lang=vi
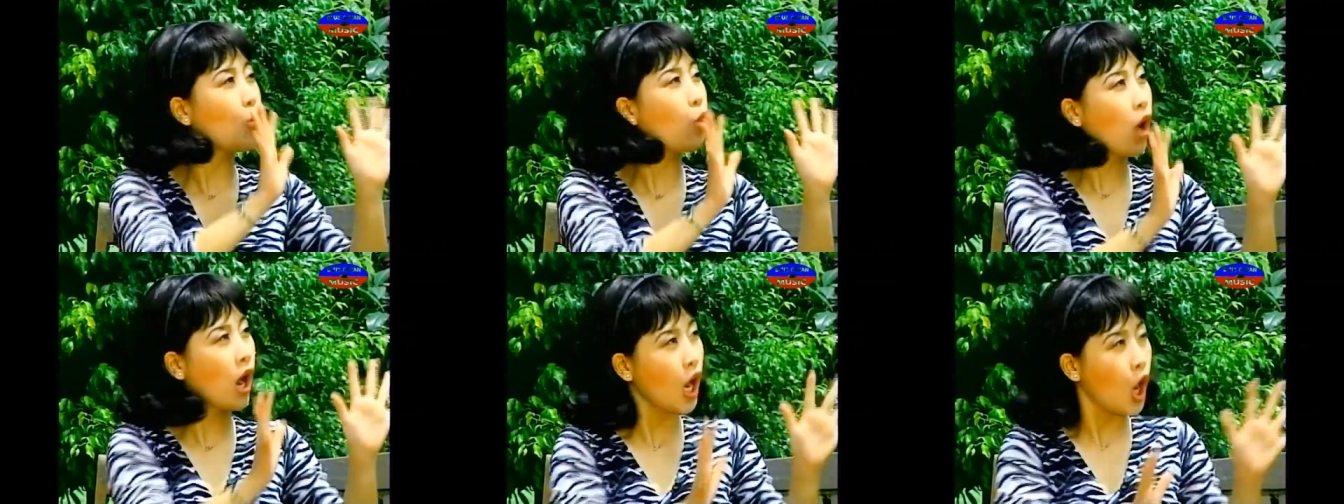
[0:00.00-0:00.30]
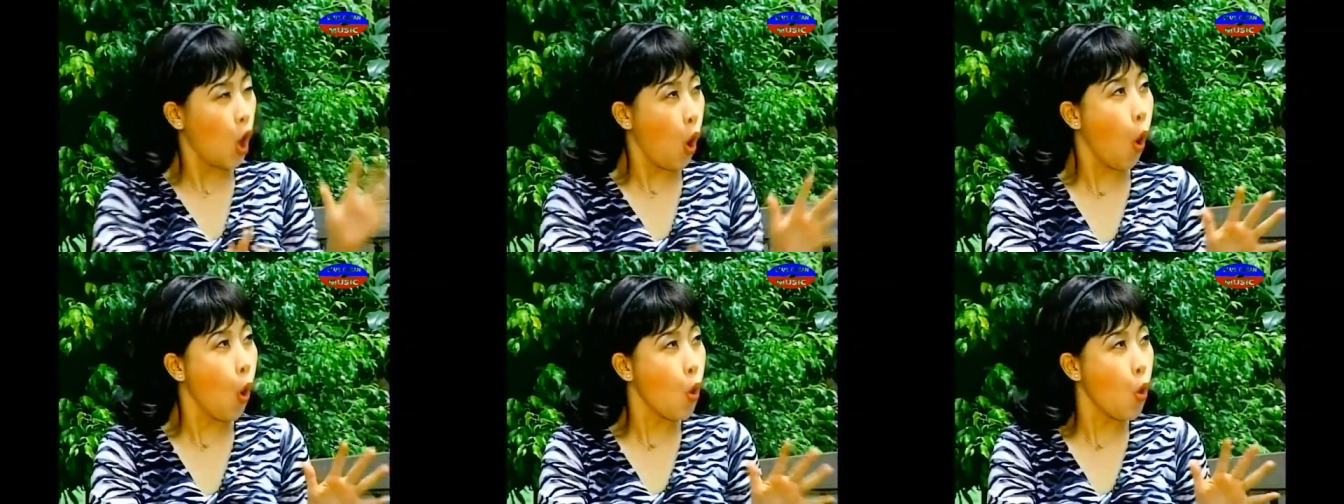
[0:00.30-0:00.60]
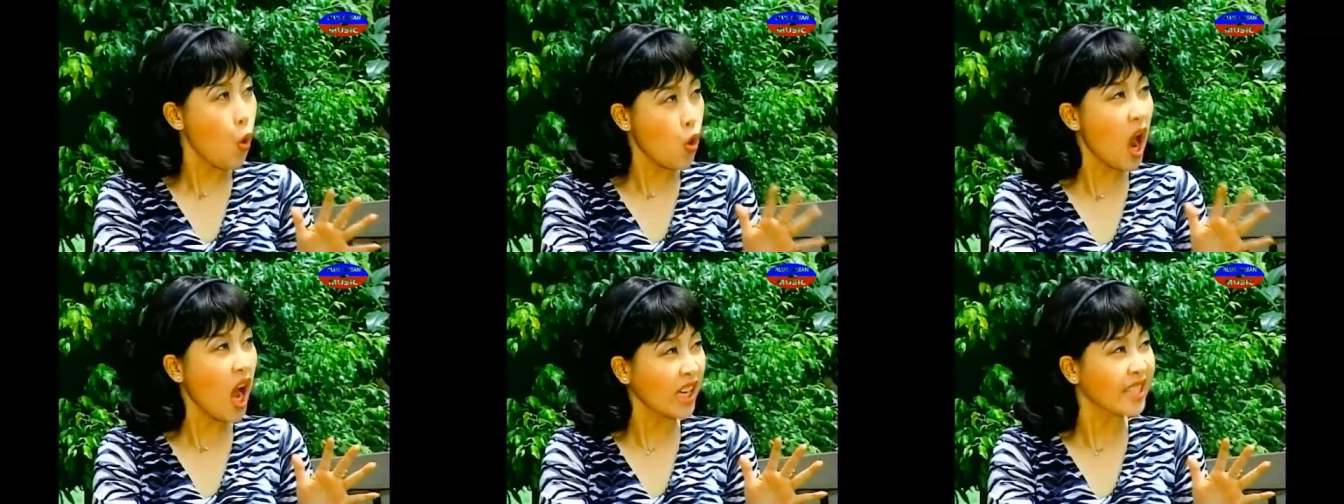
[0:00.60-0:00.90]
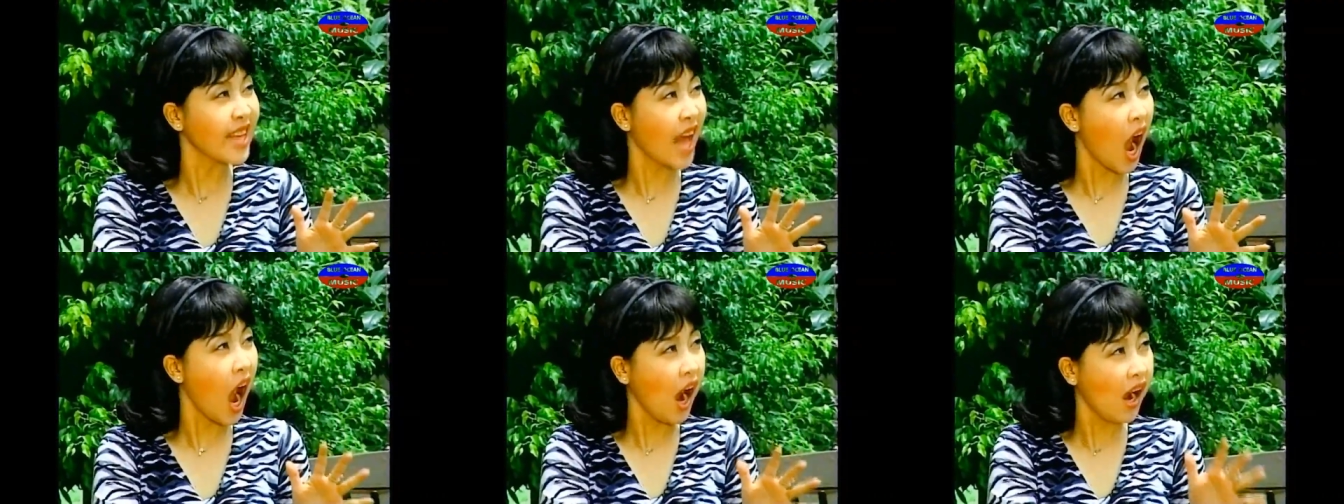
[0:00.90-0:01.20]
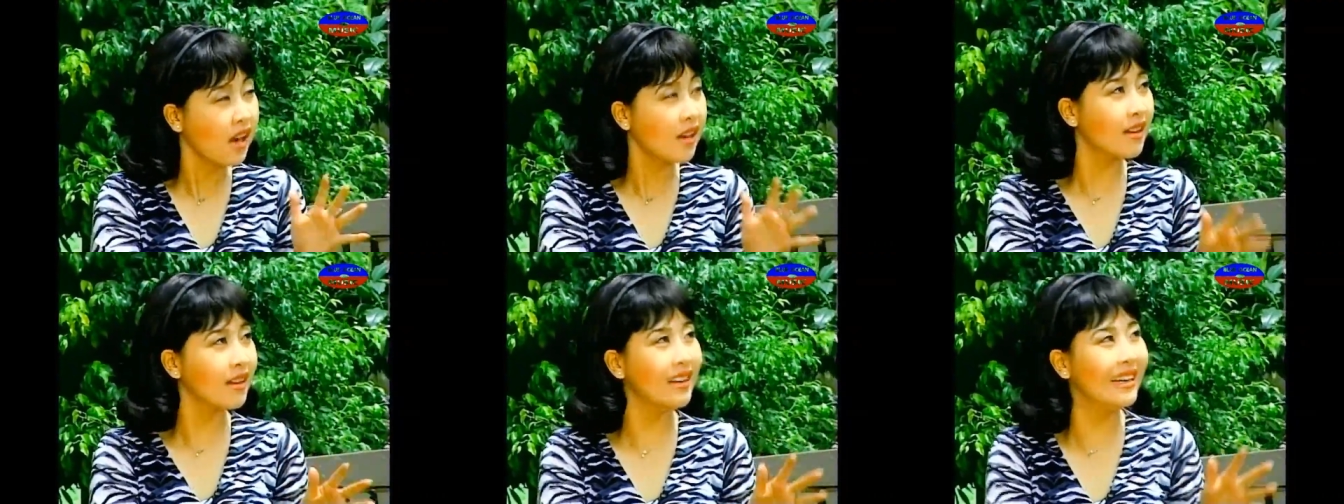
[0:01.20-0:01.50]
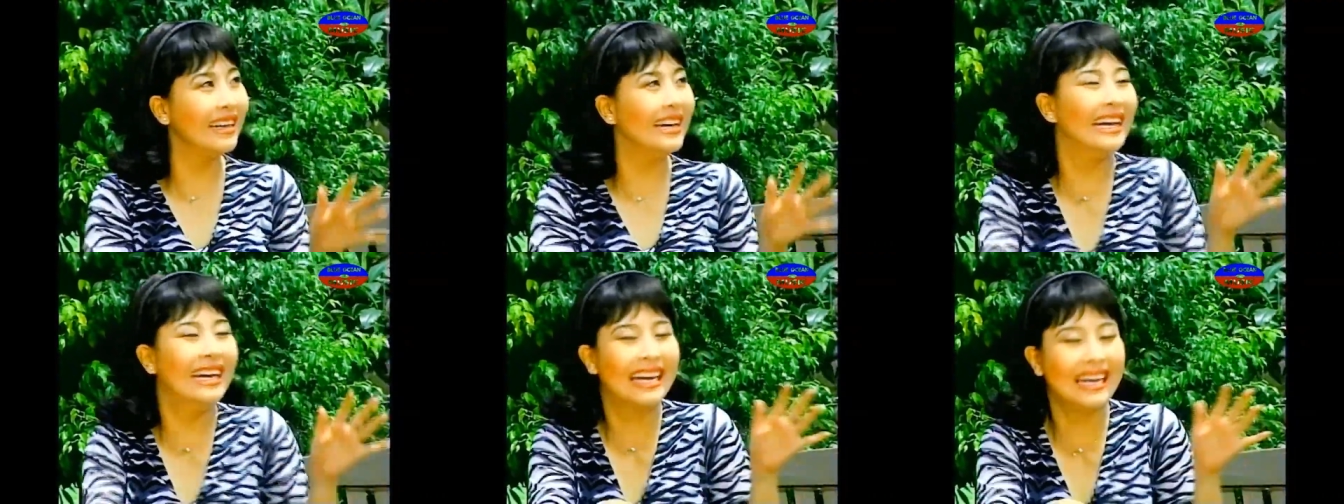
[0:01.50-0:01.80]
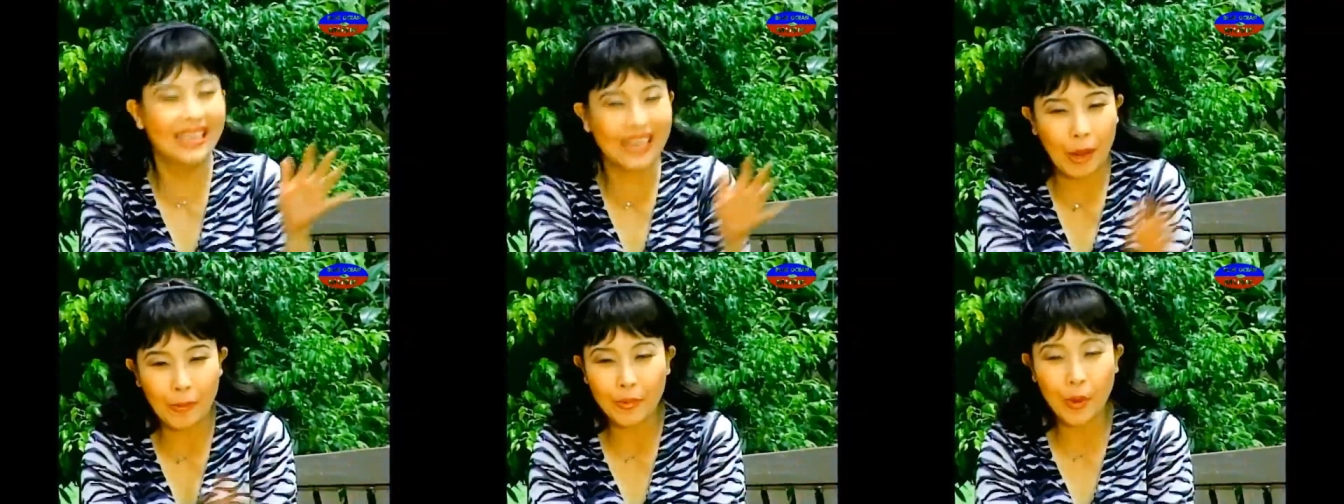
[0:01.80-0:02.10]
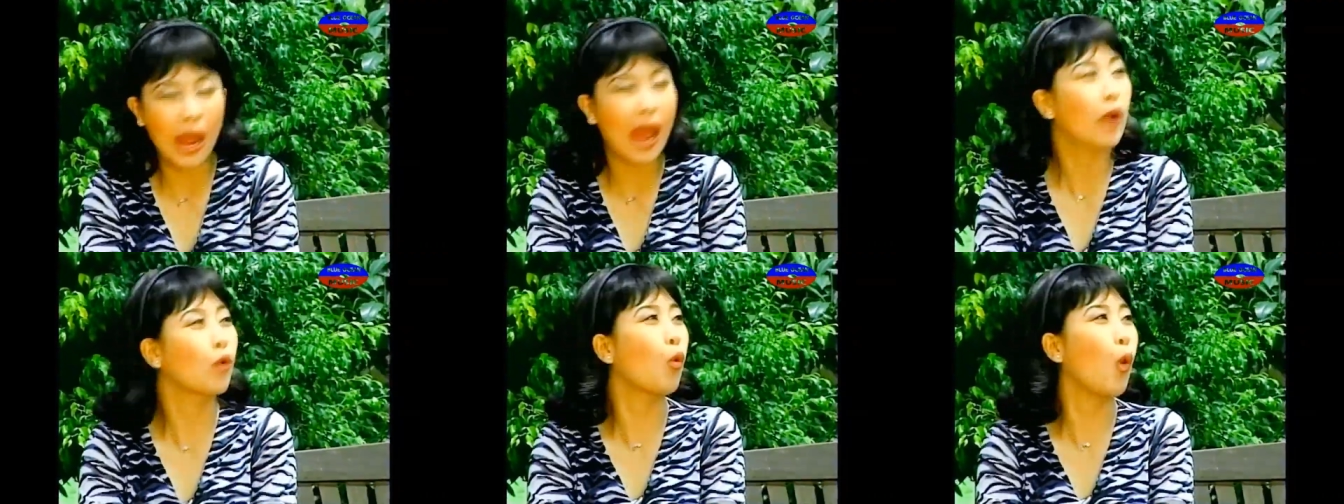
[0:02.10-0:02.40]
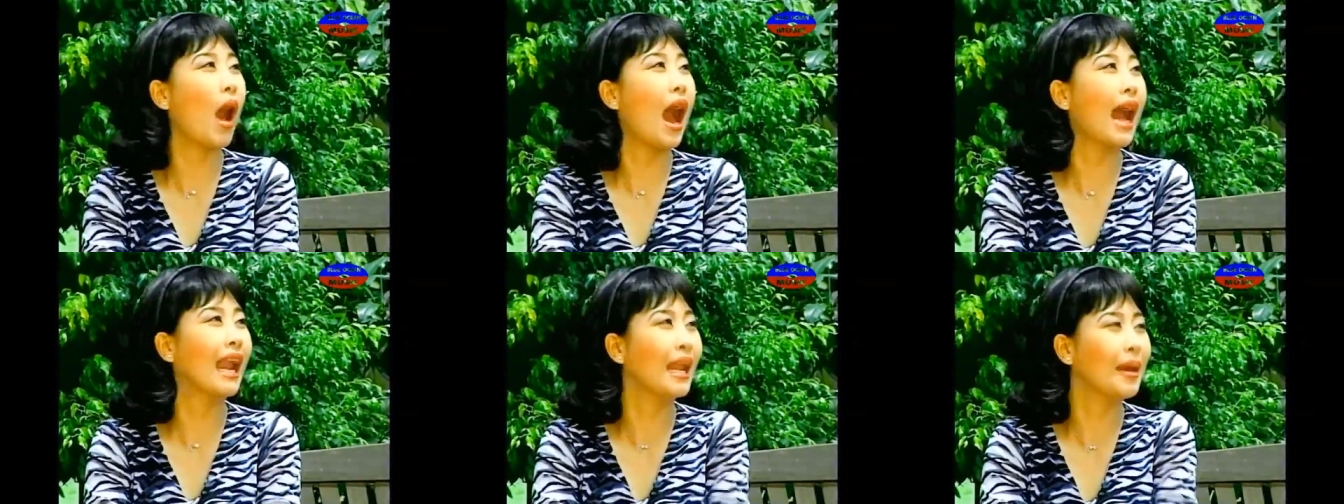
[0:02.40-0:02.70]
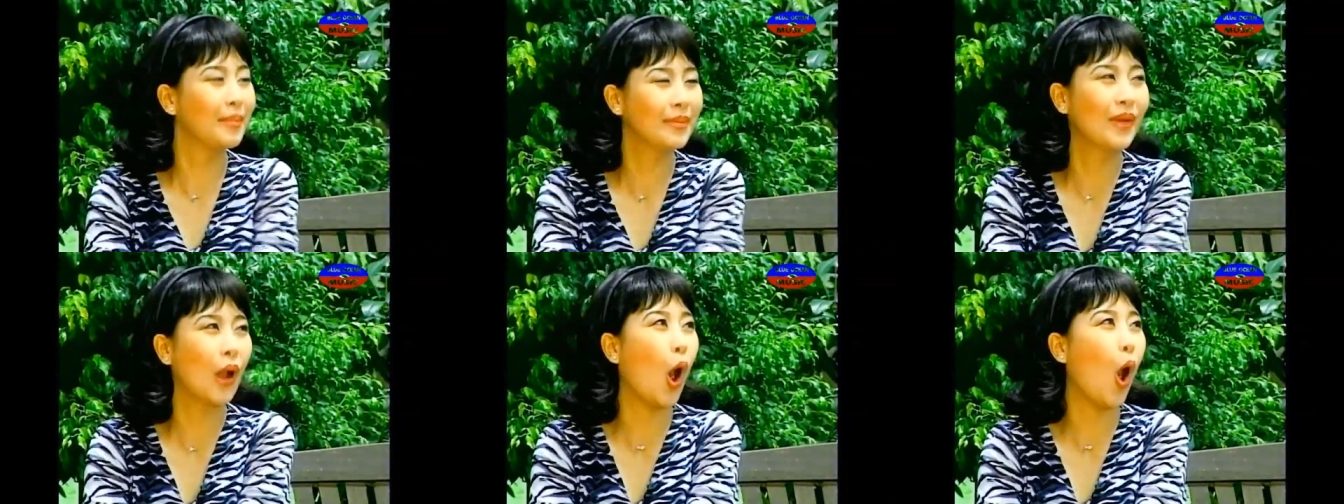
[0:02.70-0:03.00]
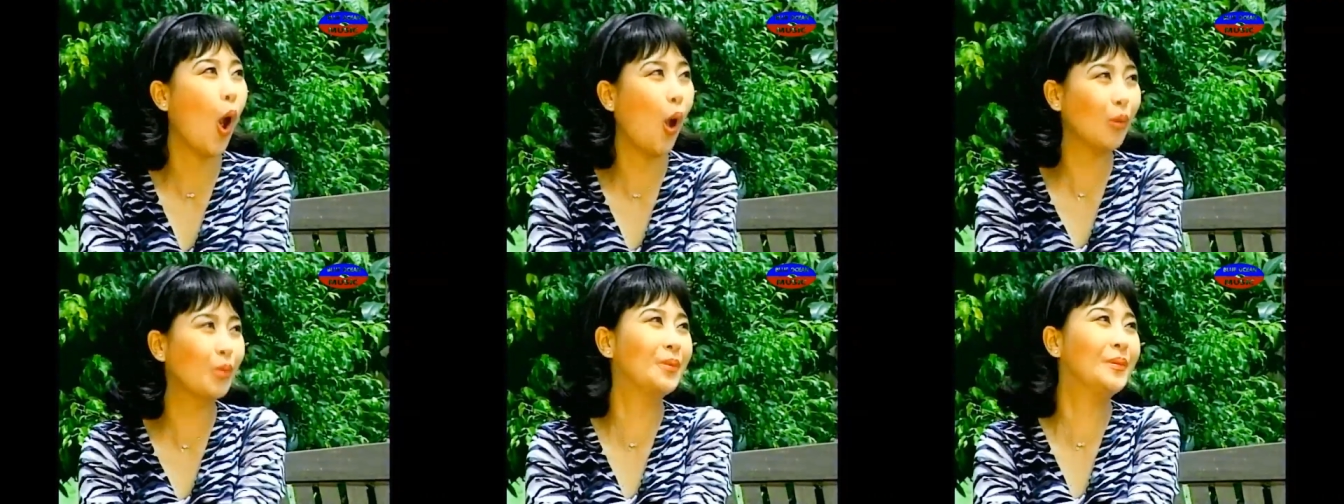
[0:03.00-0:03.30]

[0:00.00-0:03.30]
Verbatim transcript: Ôi Lưu Đức Sự, trời đi em mê Hòa lắm em lộn.